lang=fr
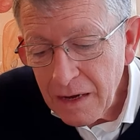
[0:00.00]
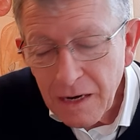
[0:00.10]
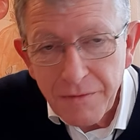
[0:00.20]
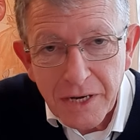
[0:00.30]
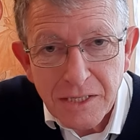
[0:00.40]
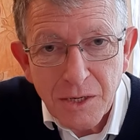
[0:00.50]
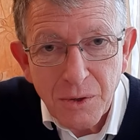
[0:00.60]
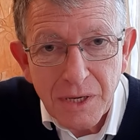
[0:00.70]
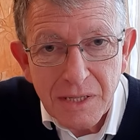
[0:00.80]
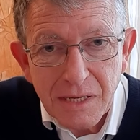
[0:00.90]
La vraie
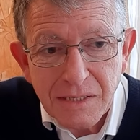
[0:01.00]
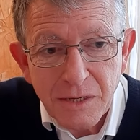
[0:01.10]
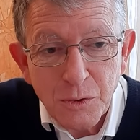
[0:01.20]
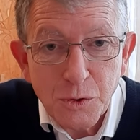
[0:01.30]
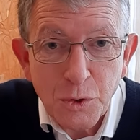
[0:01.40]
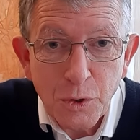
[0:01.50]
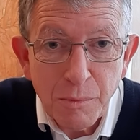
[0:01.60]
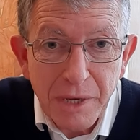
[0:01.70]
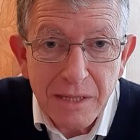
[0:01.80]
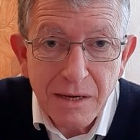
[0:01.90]
sécurité, c'est de se
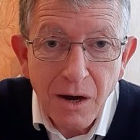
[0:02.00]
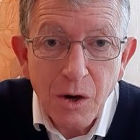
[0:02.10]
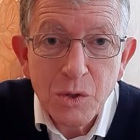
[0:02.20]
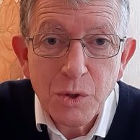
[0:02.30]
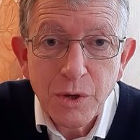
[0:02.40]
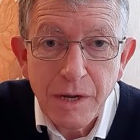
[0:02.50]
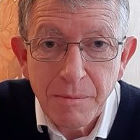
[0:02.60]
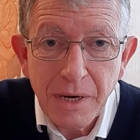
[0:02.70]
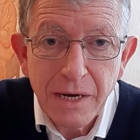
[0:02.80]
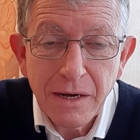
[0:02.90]
remettre entre les
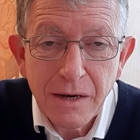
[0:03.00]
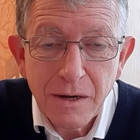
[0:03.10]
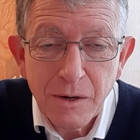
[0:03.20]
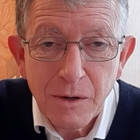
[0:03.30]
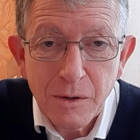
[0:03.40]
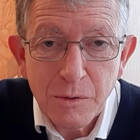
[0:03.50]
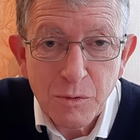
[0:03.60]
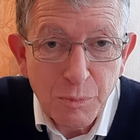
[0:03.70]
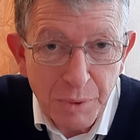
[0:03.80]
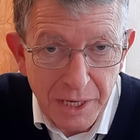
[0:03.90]
mains
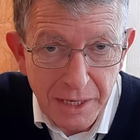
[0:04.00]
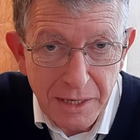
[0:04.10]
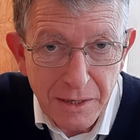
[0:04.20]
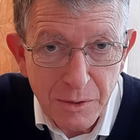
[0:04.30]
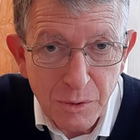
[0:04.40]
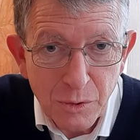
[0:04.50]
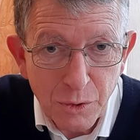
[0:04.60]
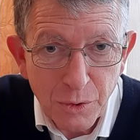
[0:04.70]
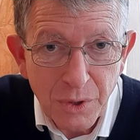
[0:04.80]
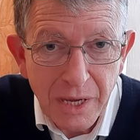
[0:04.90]
du Père, de
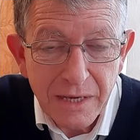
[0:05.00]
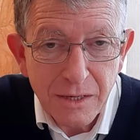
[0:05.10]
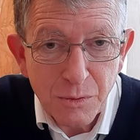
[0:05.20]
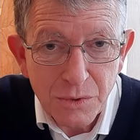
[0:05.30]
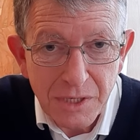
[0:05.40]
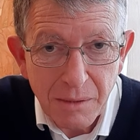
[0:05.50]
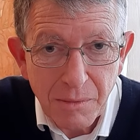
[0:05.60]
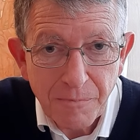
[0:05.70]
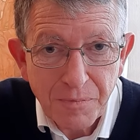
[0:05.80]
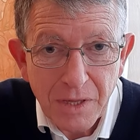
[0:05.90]
Dieu, qui nous aime,
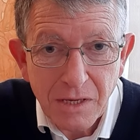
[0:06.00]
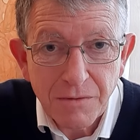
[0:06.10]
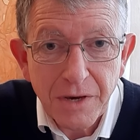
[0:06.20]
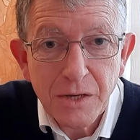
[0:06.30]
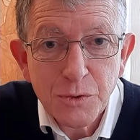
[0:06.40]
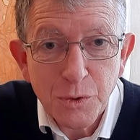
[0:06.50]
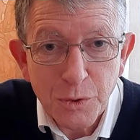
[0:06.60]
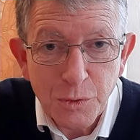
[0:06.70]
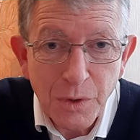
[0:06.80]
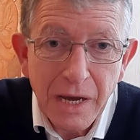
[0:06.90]
qui veille sur
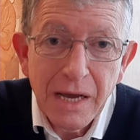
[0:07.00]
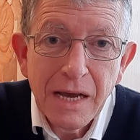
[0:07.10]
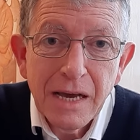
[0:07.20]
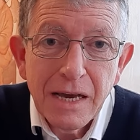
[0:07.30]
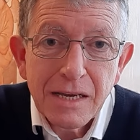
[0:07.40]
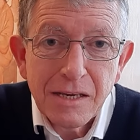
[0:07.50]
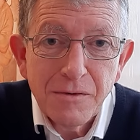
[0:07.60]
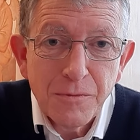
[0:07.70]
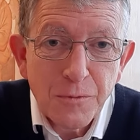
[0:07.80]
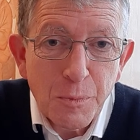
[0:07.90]
nous, qui
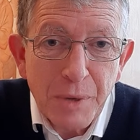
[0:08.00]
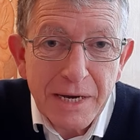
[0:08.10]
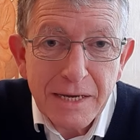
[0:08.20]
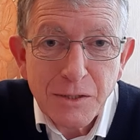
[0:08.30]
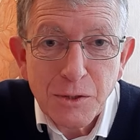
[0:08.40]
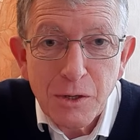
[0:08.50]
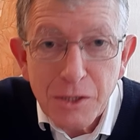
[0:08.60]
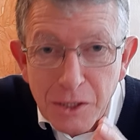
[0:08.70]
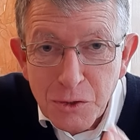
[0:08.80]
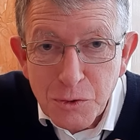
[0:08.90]
ne veut pas qu'un seul
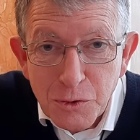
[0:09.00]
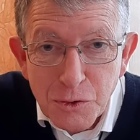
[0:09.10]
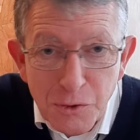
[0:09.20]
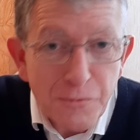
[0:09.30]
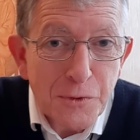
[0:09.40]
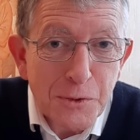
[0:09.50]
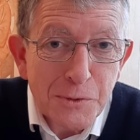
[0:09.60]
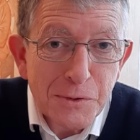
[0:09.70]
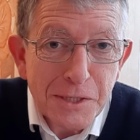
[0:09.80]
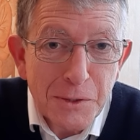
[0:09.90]
des de cheveux que
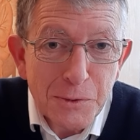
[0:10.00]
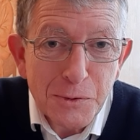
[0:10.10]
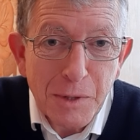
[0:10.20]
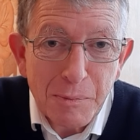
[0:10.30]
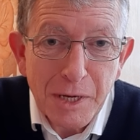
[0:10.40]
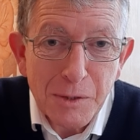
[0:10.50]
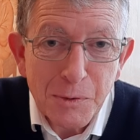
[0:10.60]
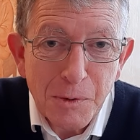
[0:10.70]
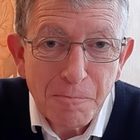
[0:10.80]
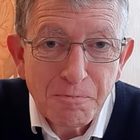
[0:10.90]
nous ayons soit perdu.